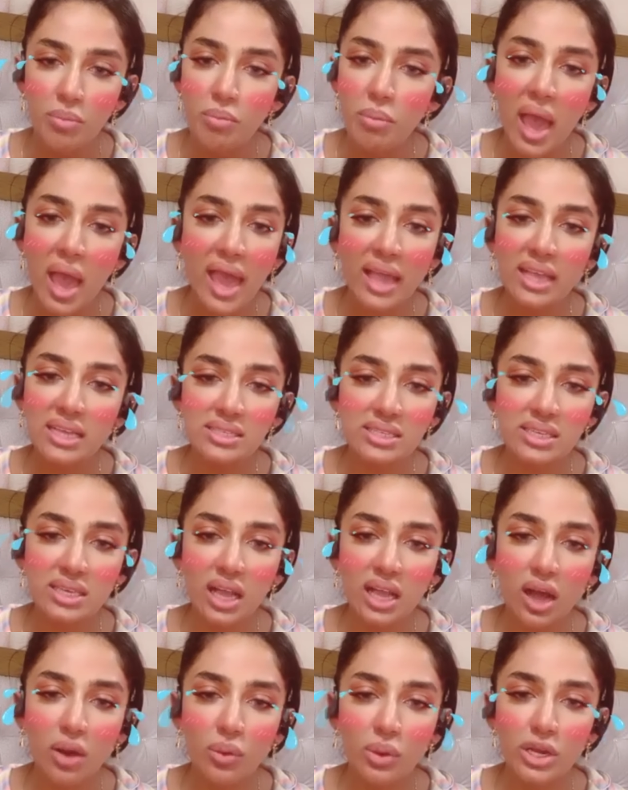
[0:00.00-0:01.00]
मैं किसी
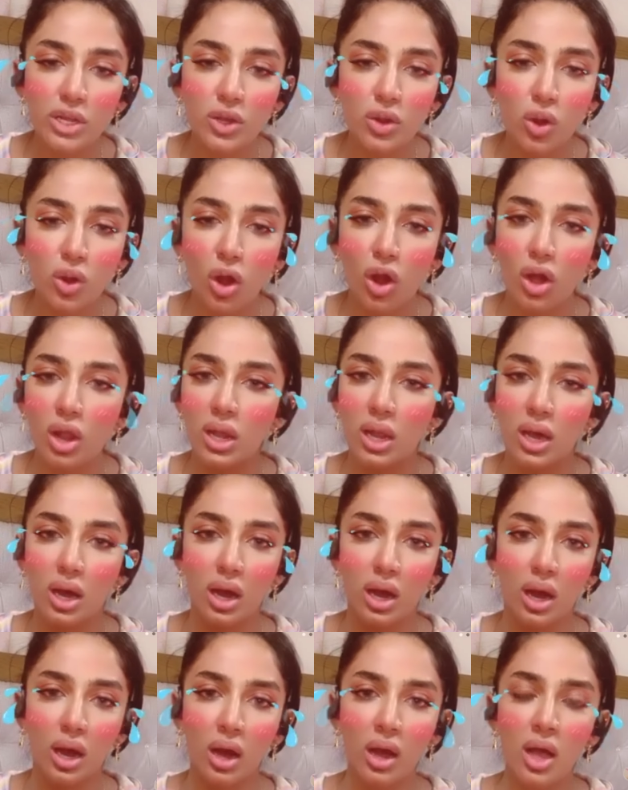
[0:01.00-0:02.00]
का वट यू कॉल
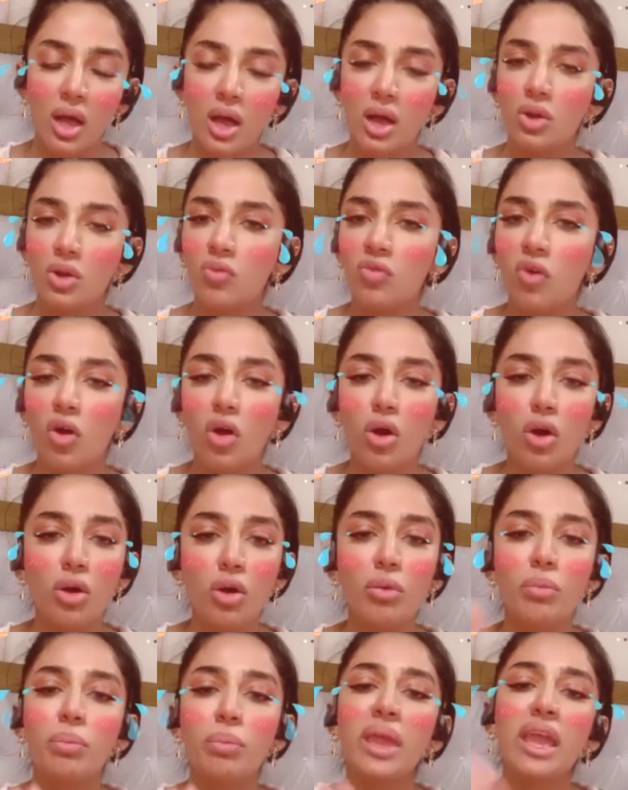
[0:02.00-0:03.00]
वो
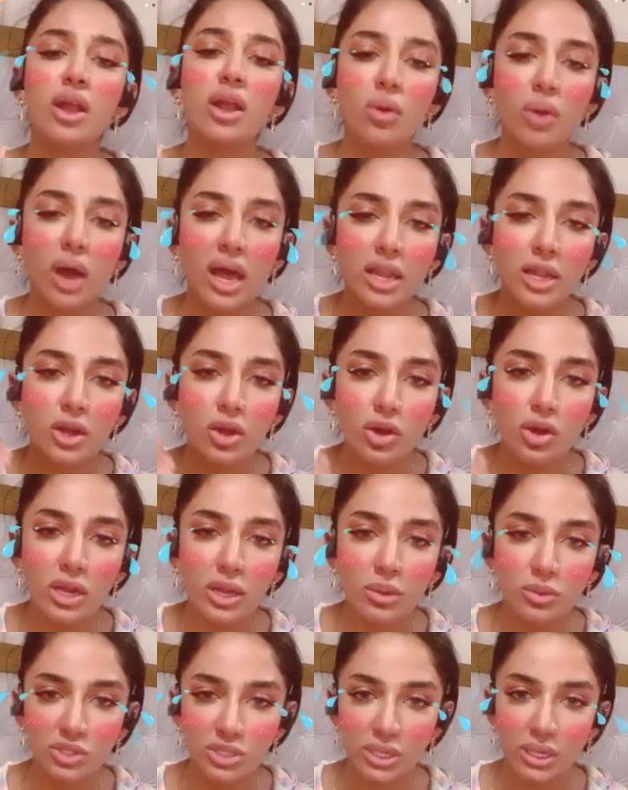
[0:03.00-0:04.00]
बीगो वाले लोग ने
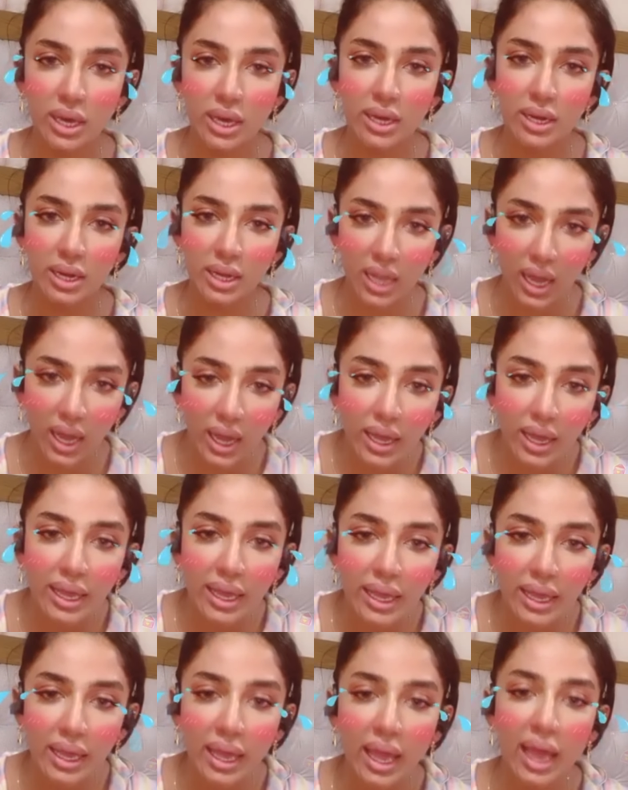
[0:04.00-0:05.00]
मुझे यहाँ रखा है
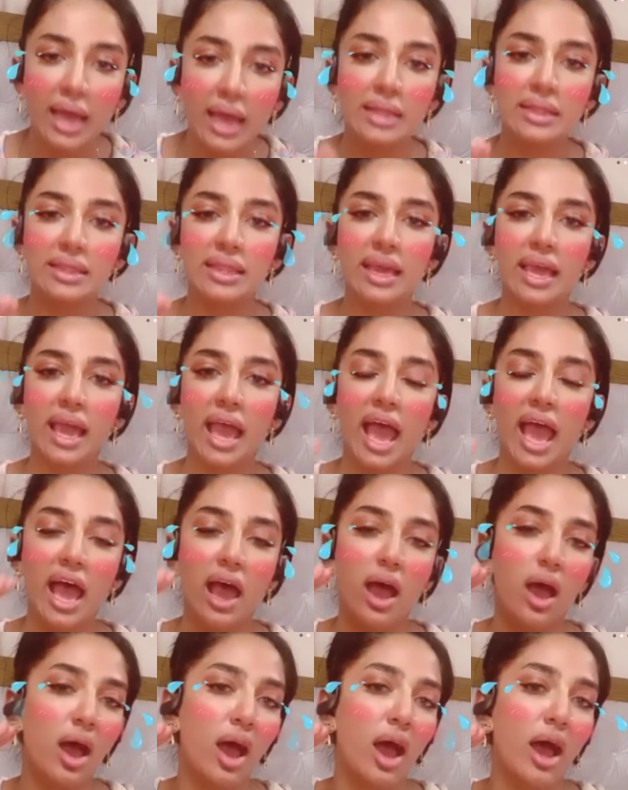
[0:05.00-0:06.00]
एंड दे
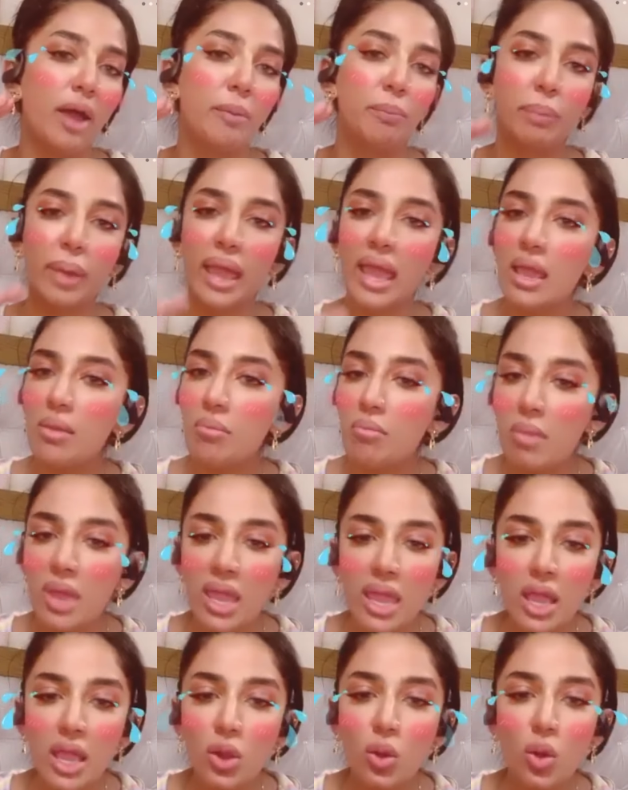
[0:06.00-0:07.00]
आर पेइंग
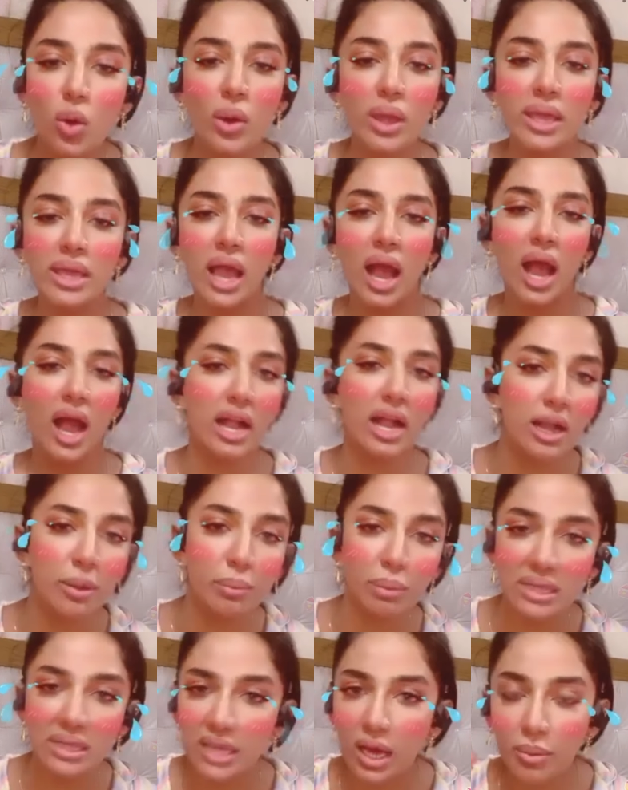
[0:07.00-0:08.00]
मी कोई यहाँ का
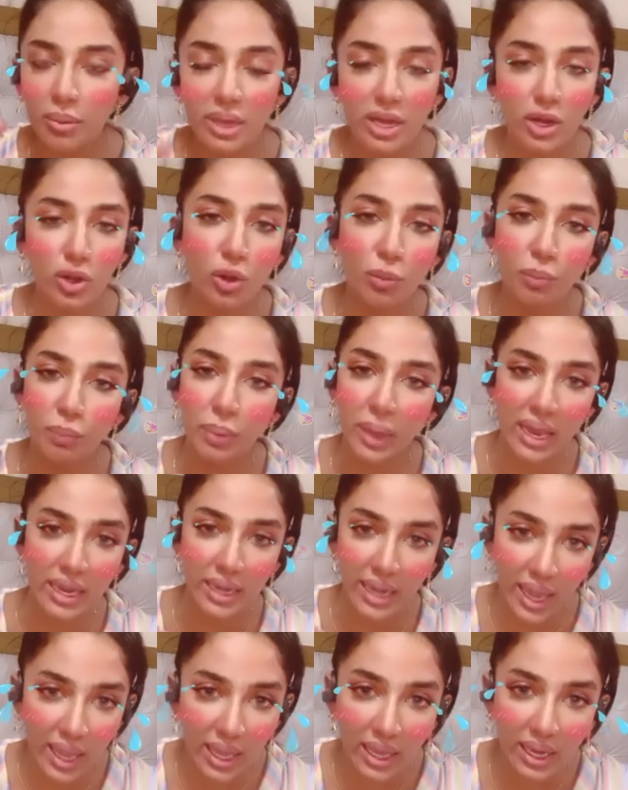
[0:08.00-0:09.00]
बंदा मेरे को पे
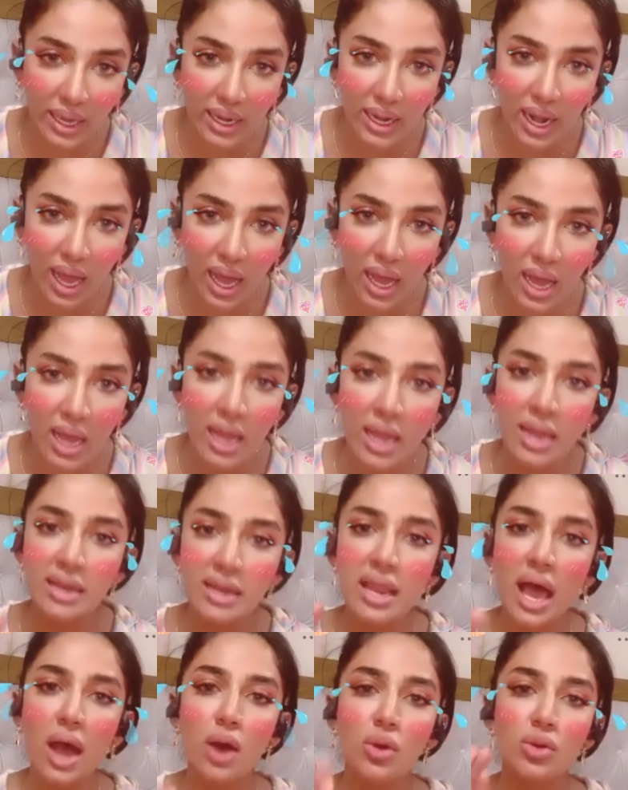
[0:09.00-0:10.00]
नहीं कर रहा
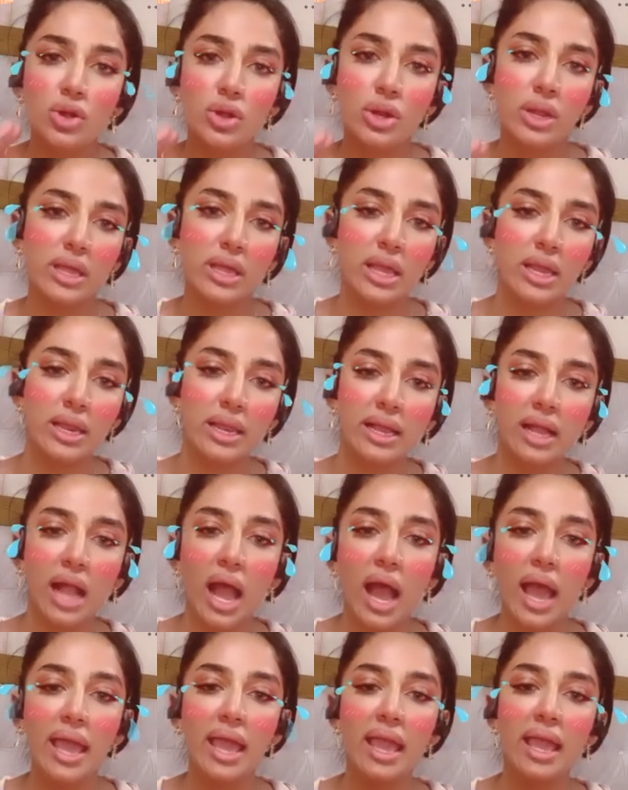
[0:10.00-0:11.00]
ना उन्होंने ये
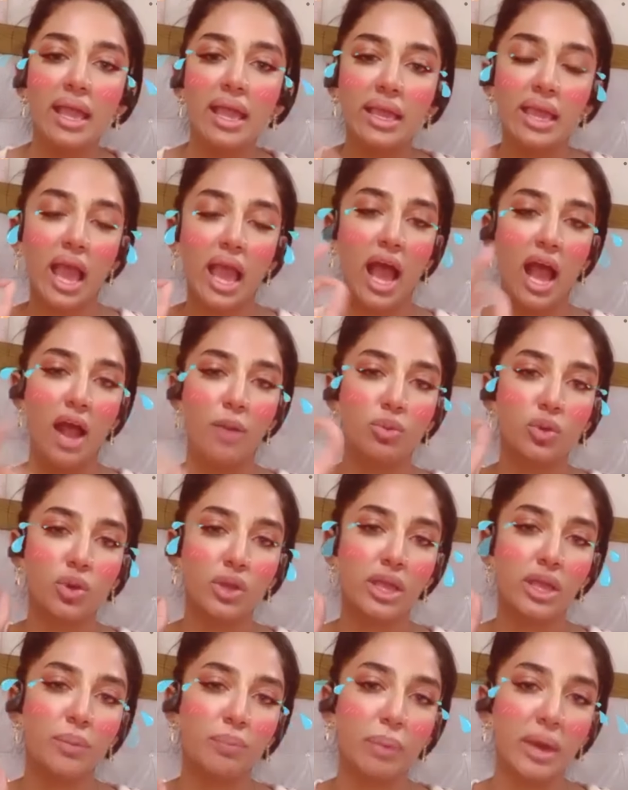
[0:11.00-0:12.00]
लिखा है कि आपको
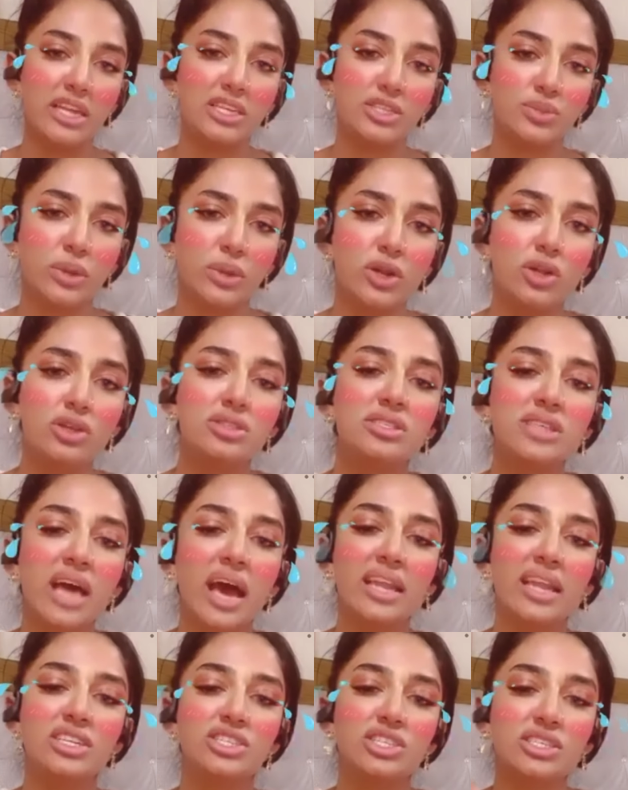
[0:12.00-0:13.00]
ये पनिशमेंट
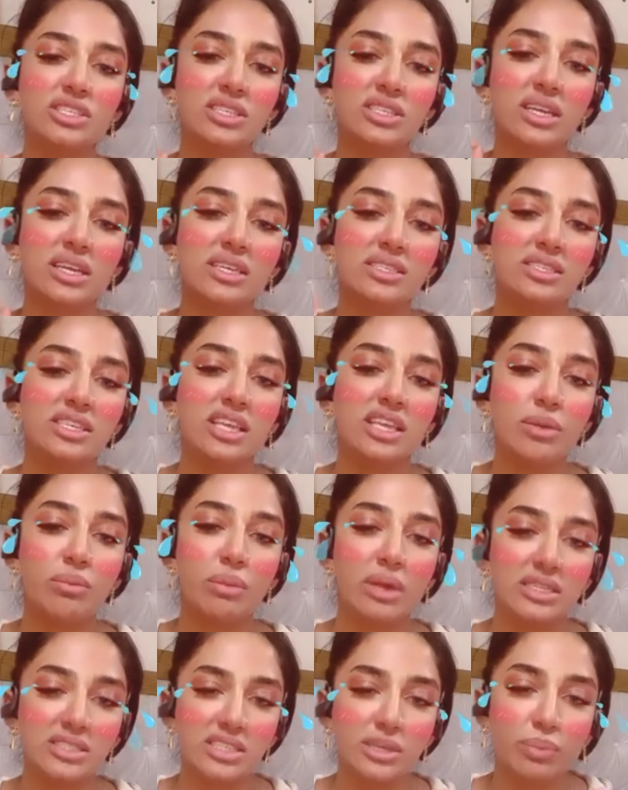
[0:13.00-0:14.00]
सारी चीजें किसी की
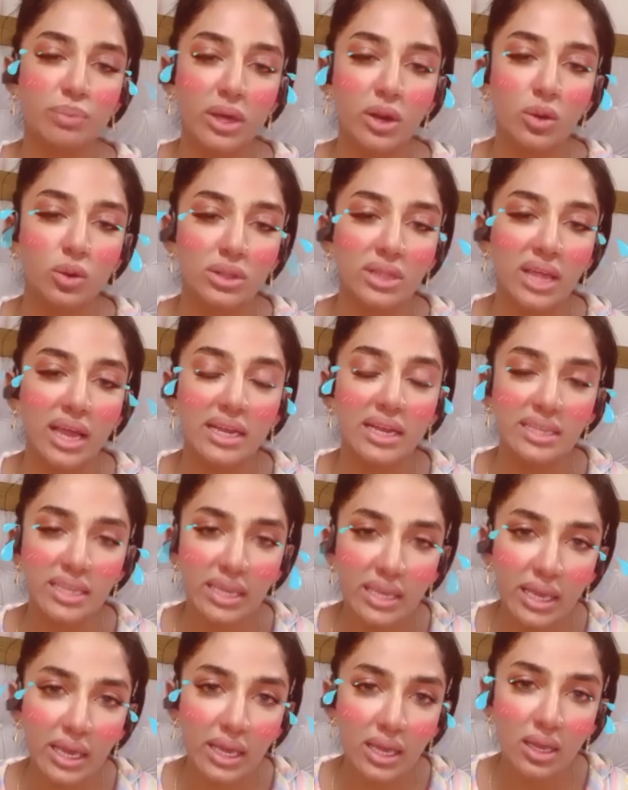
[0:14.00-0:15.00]
मर्जी पर होता है
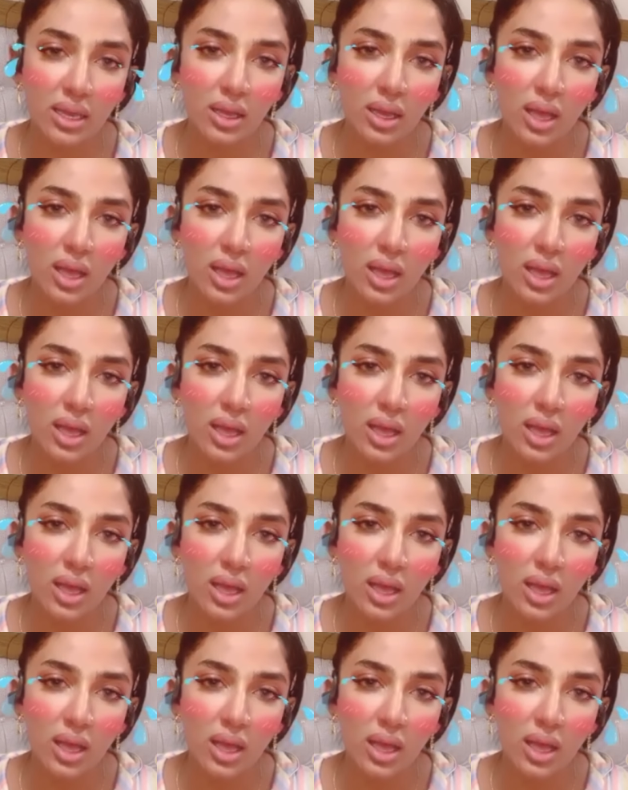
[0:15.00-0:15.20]
ठीक है